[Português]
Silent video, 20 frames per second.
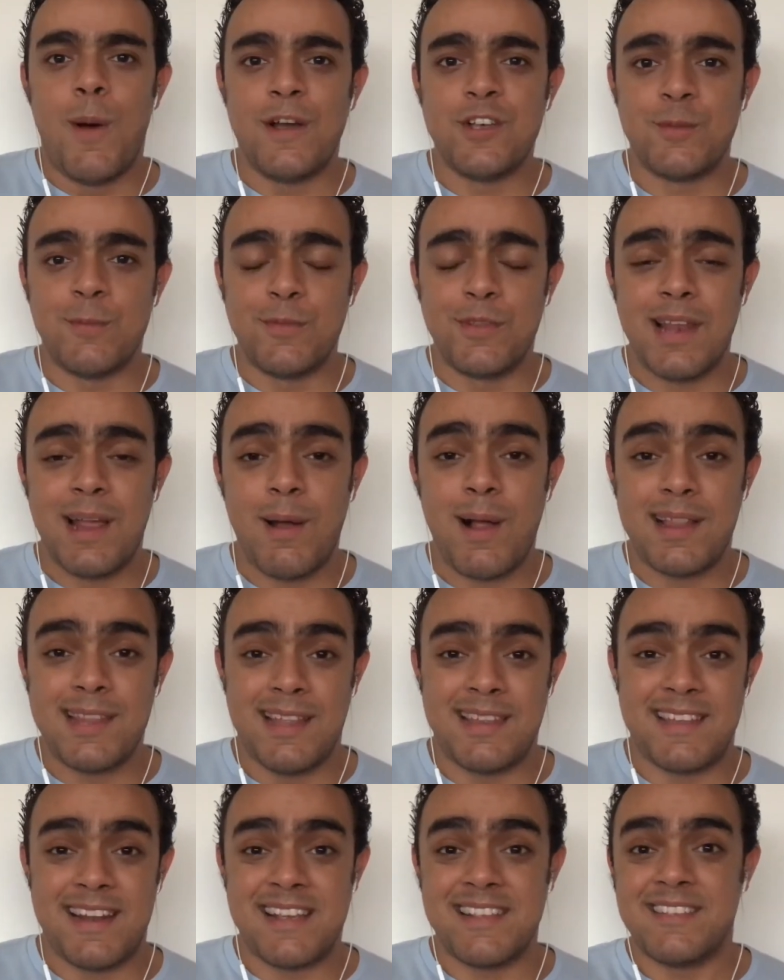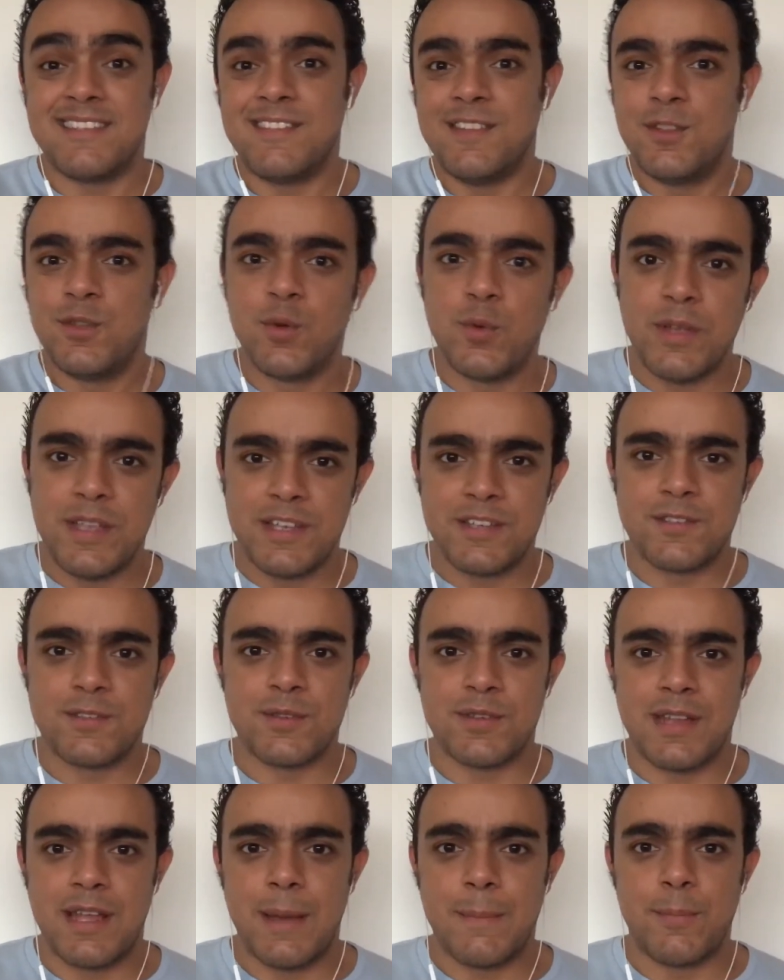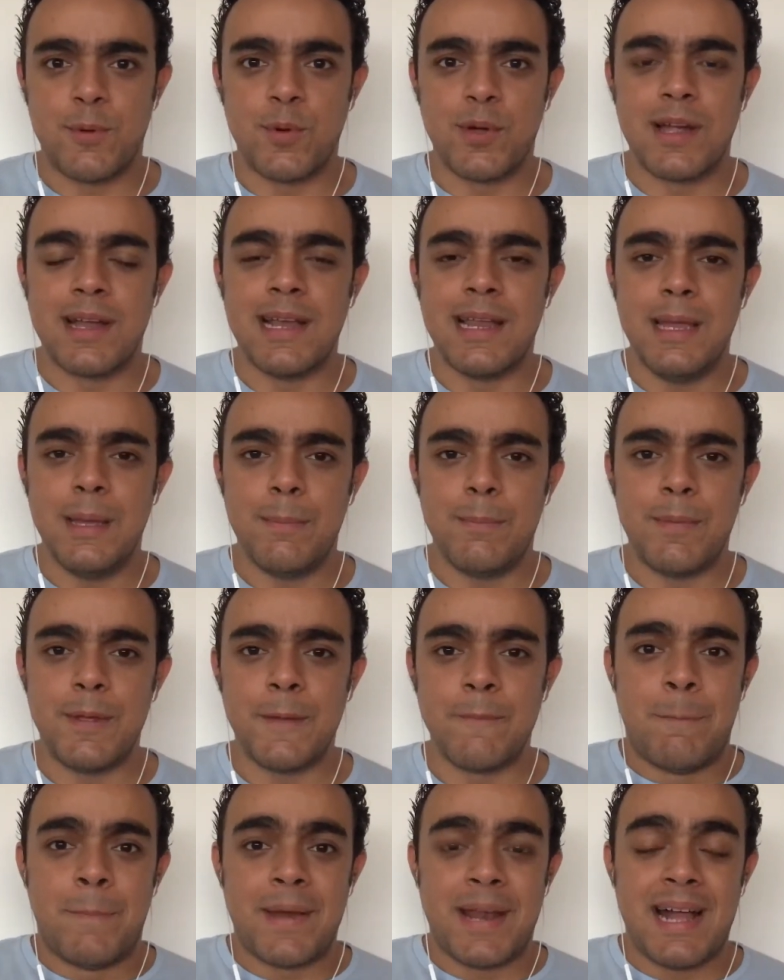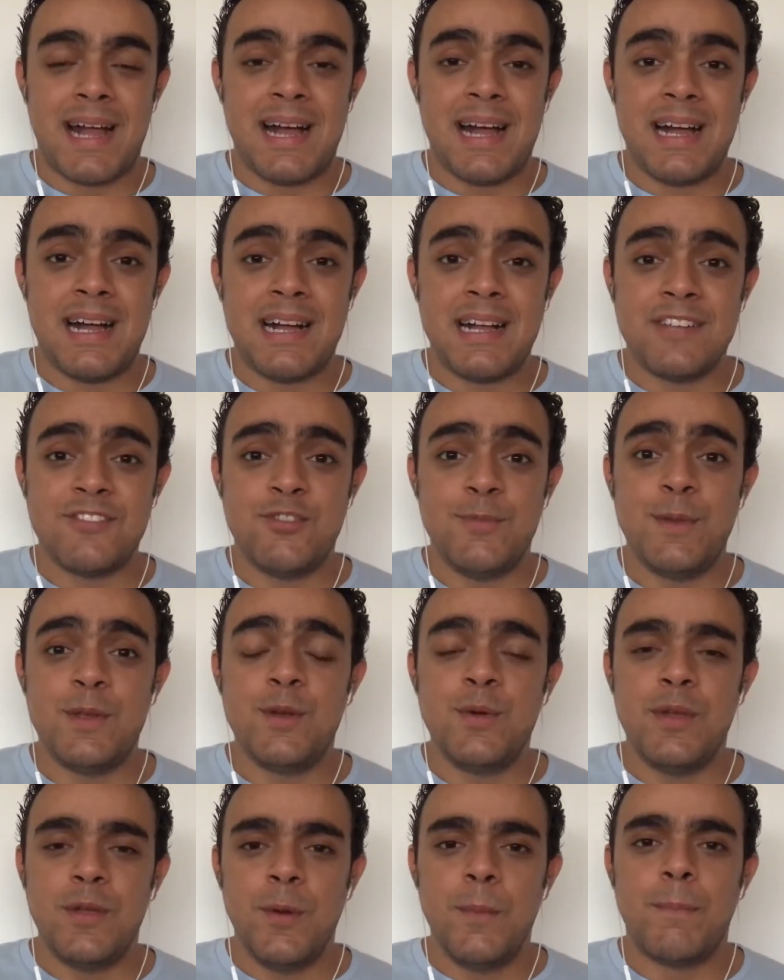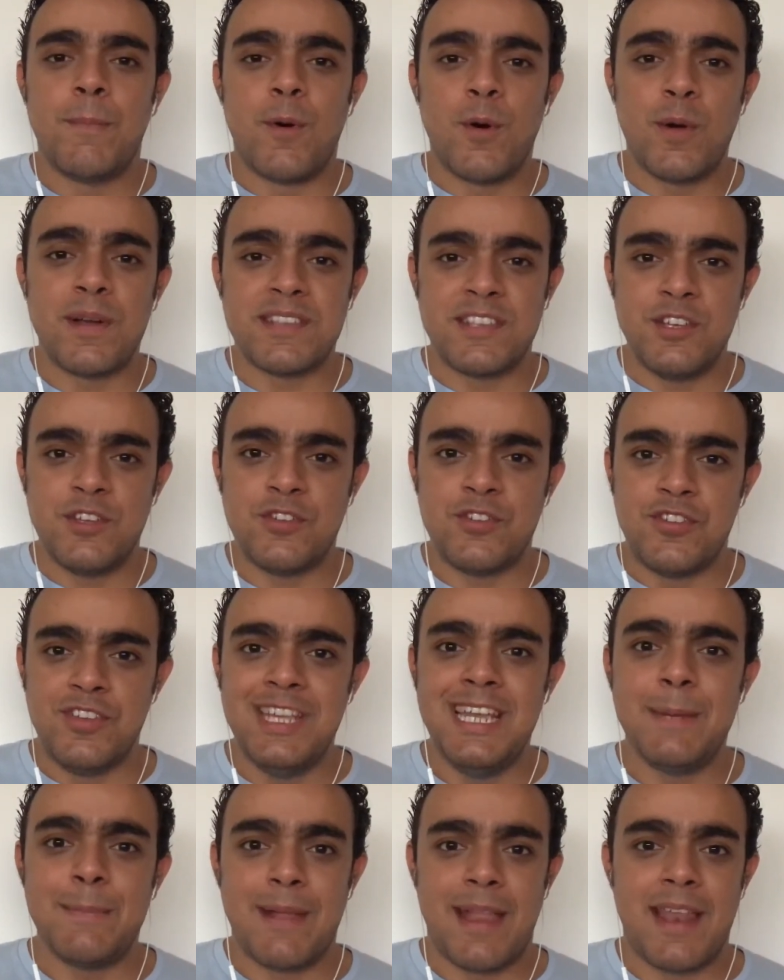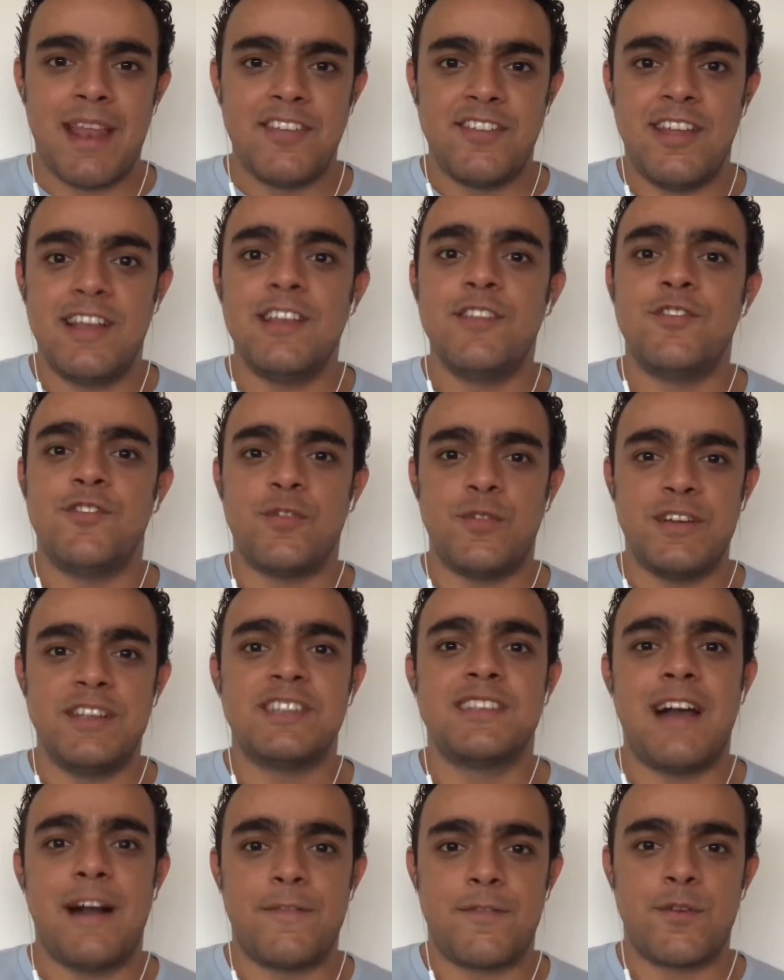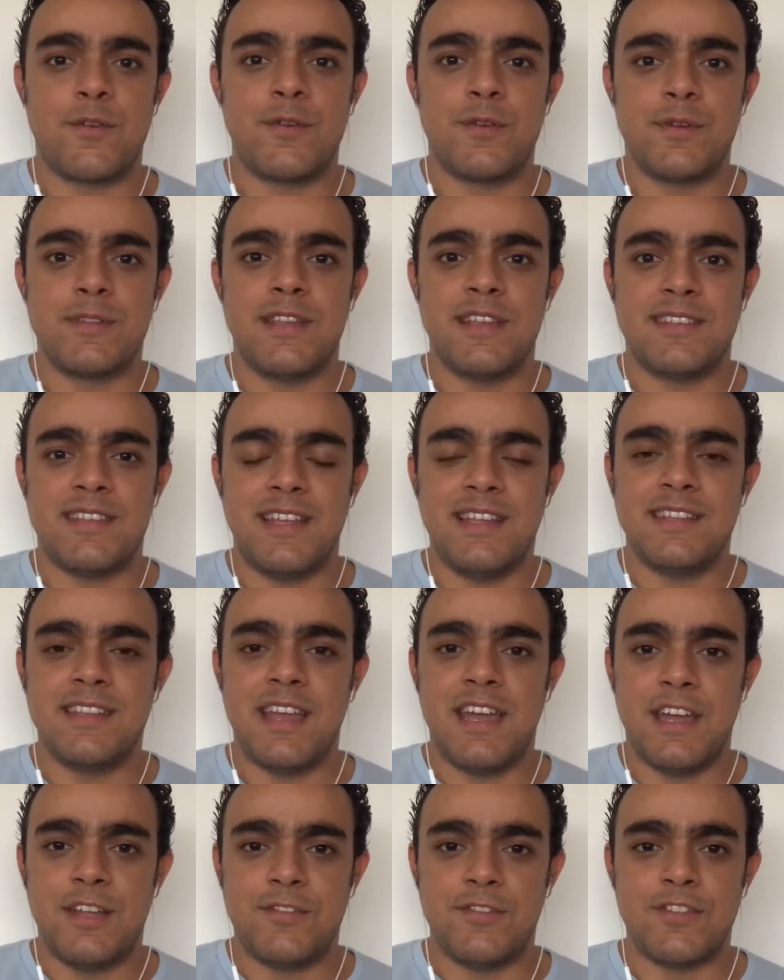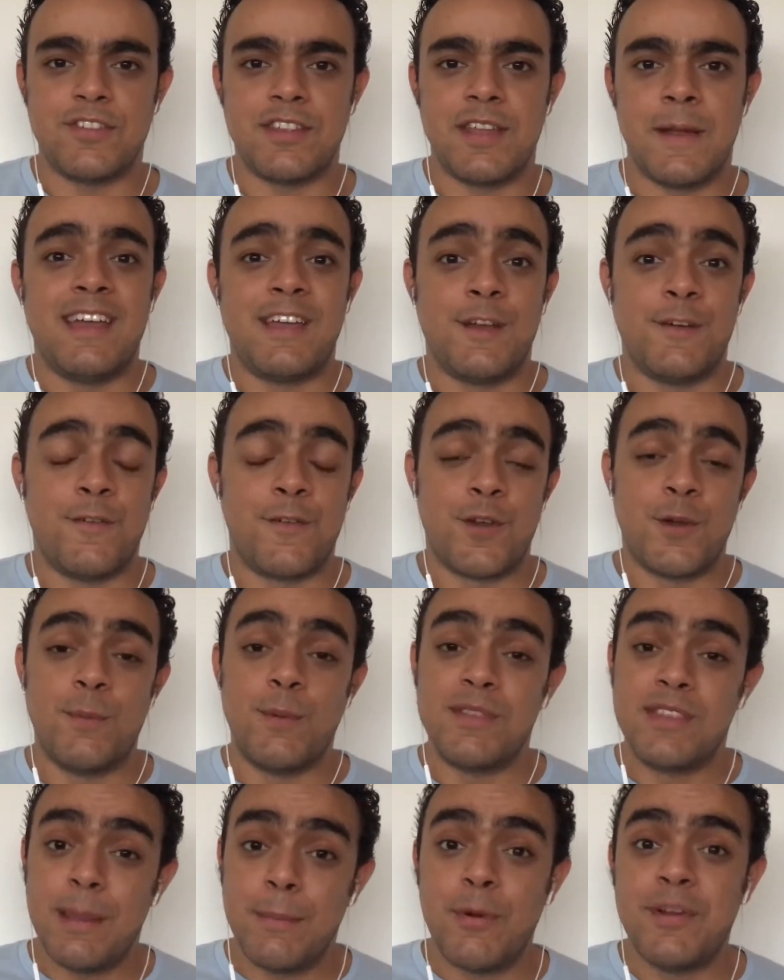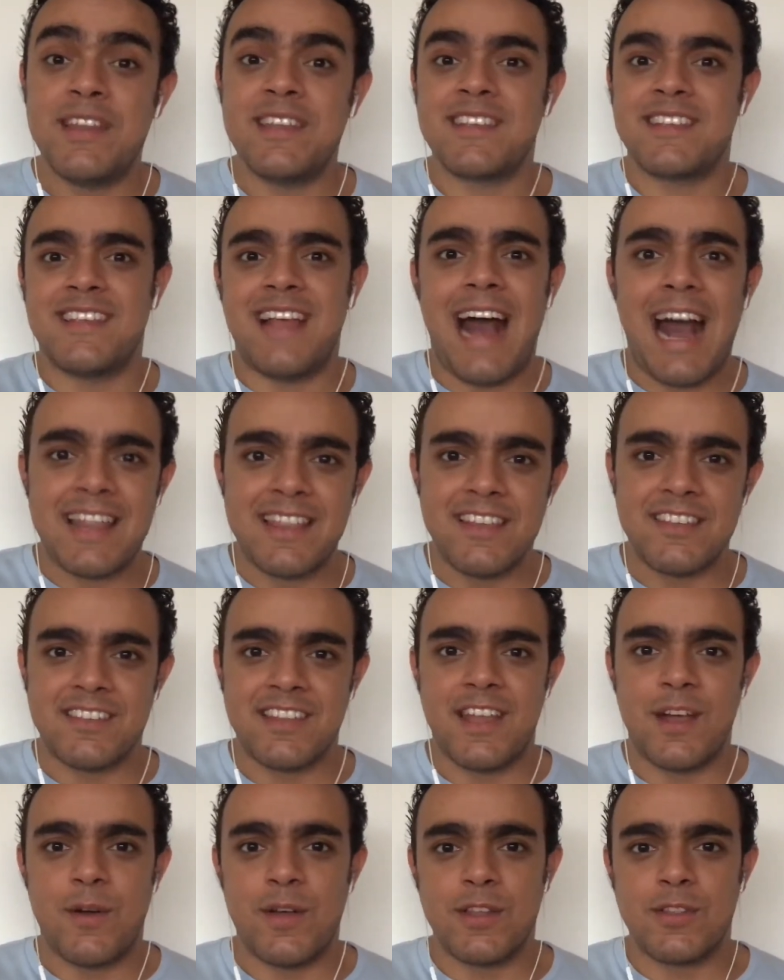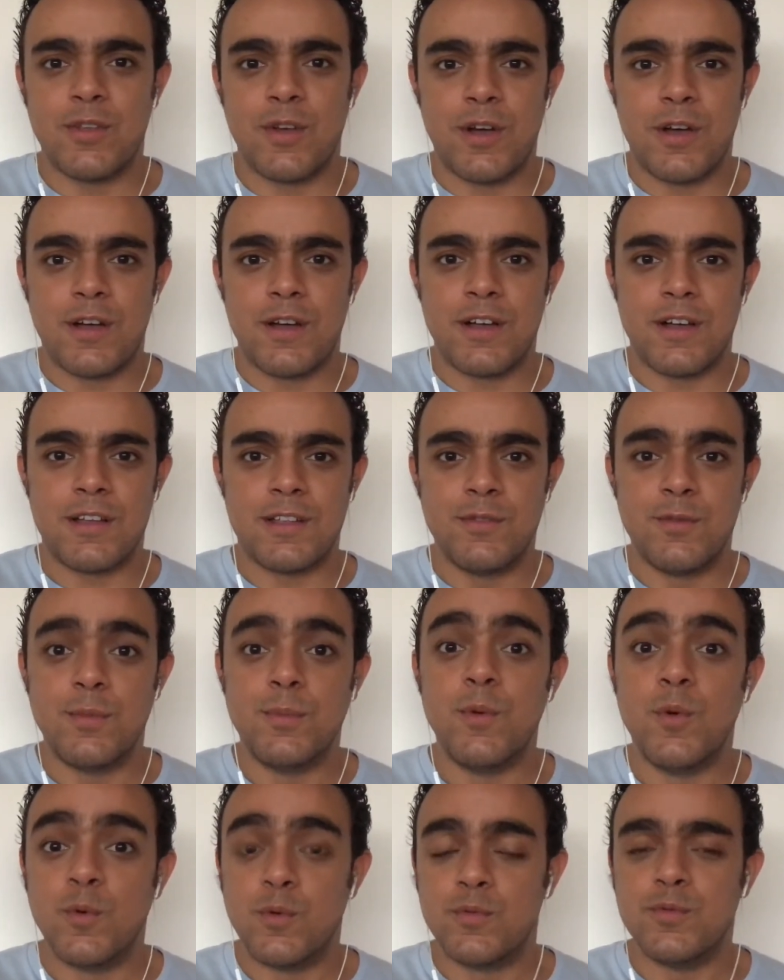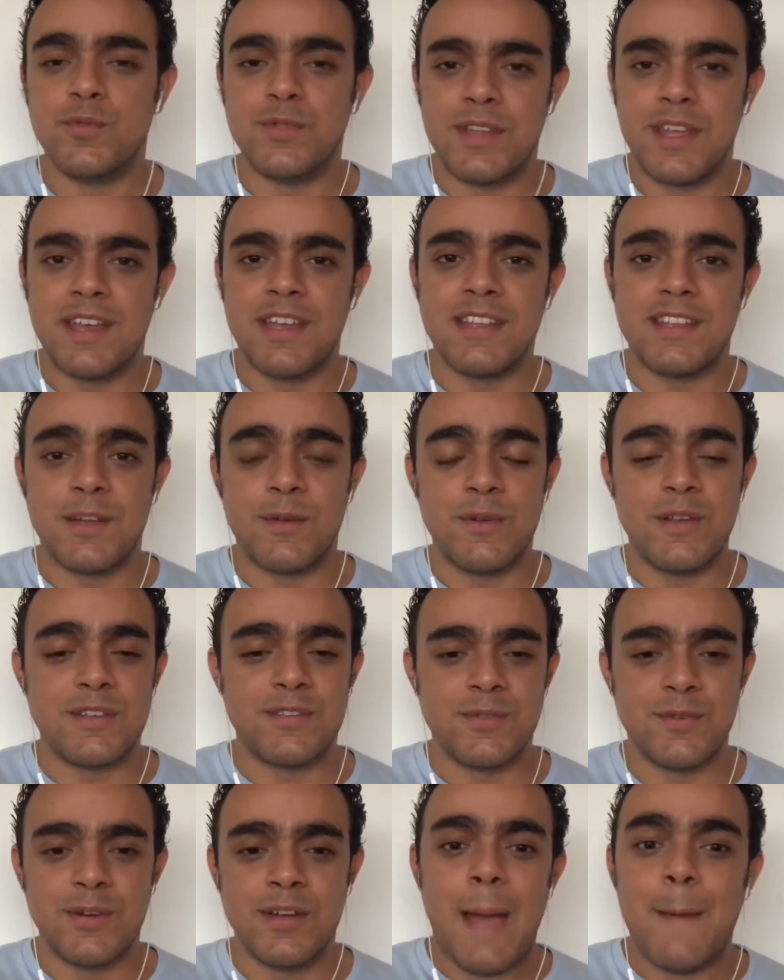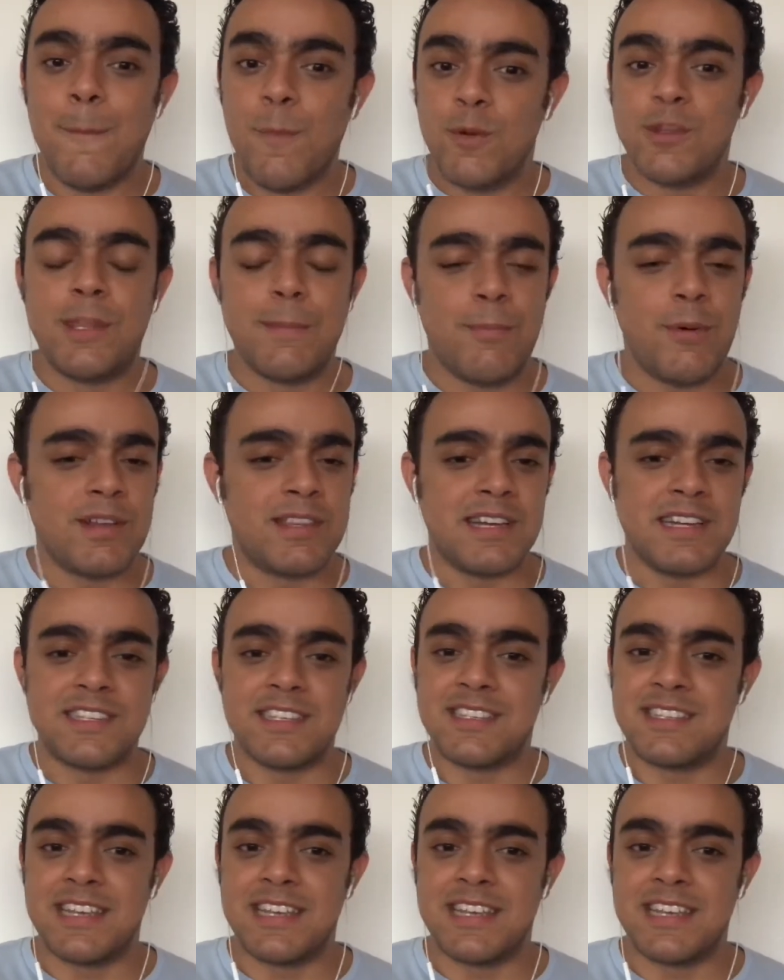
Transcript: Eu acho muito legal ter trazido isso, né, pro clipe pra diminuir um pouco esse estigma, né, das religiões afrodescendentes, né? Que foram muito demonizadas, né, ao redor do mundo, né? Então isso é muito importante.